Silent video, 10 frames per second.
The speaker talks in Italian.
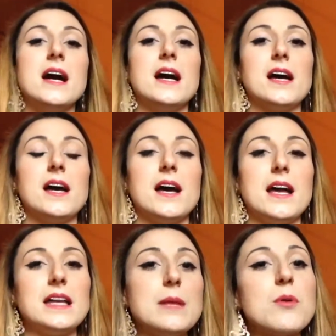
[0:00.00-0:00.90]

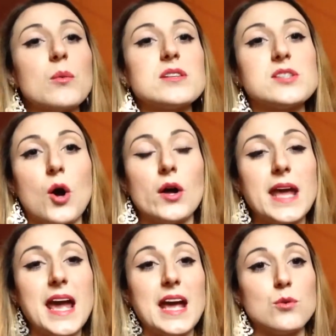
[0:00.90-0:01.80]
Uh, il libro in
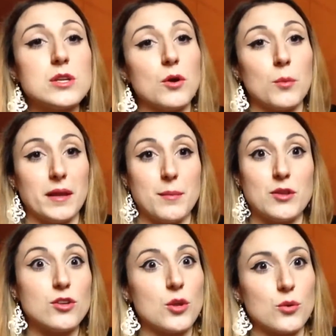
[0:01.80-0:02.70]
questione è l'ultimo
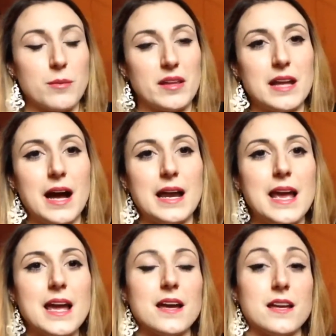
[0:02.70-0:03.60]
comandamento di
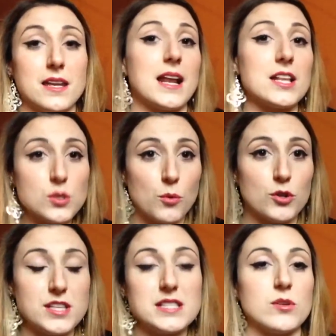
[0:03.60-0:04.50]
Rudimentale, uh, eh, ringrazio
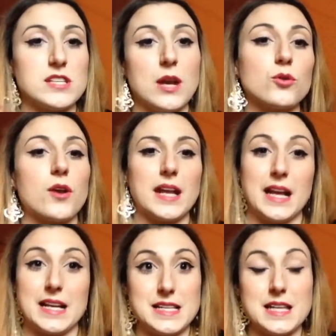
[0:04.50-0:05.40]
moltissimo sia l'autore che la
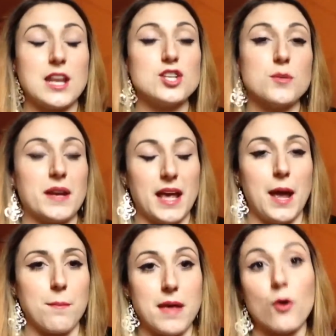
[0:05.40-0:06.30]
casa editrice
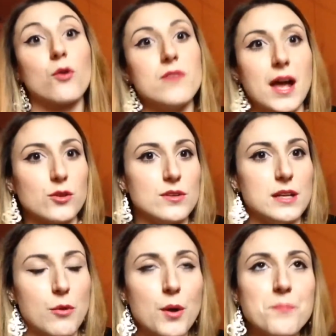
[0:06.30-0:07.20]
perché mi hanno inviato il
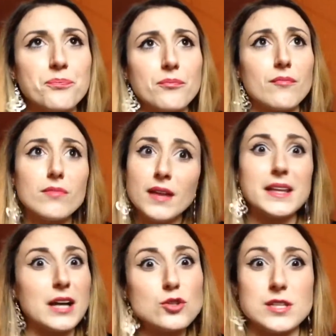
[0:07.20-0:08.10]
libro e
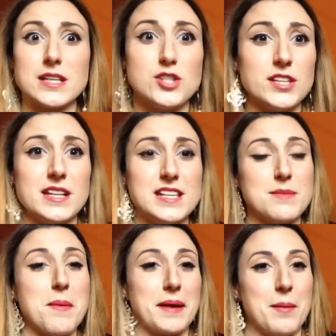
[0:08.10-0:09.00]
tra l'altro sono stati
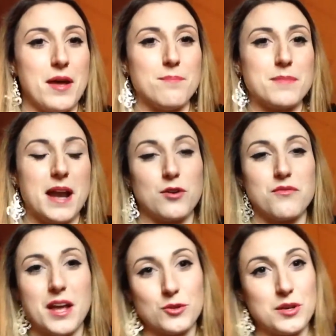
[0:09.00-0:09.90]
gentilissimi perché eh, mi l'hanno
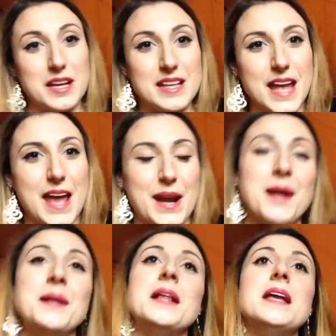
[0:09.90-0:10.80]
inviato in Inghilterra.
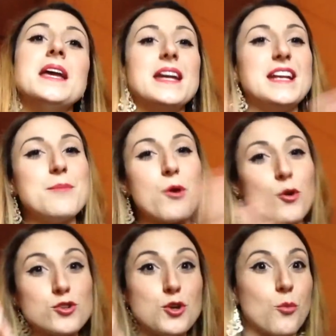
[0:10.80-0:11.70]
Il libro
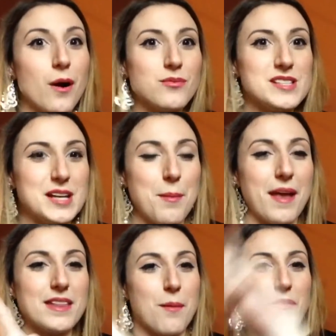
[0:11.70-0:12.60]
non ce l'ho qua
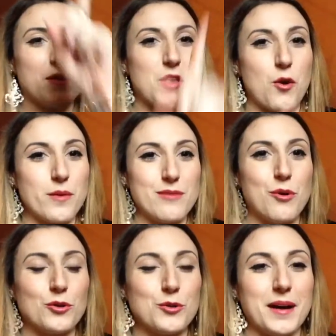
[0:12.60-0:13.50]
fisicamente ma vi metterò una
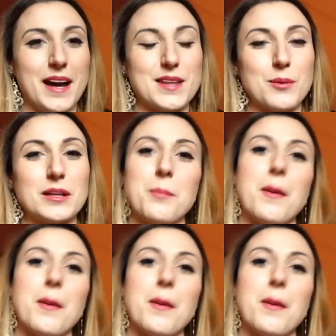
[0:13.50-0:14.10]
foto magari da qualche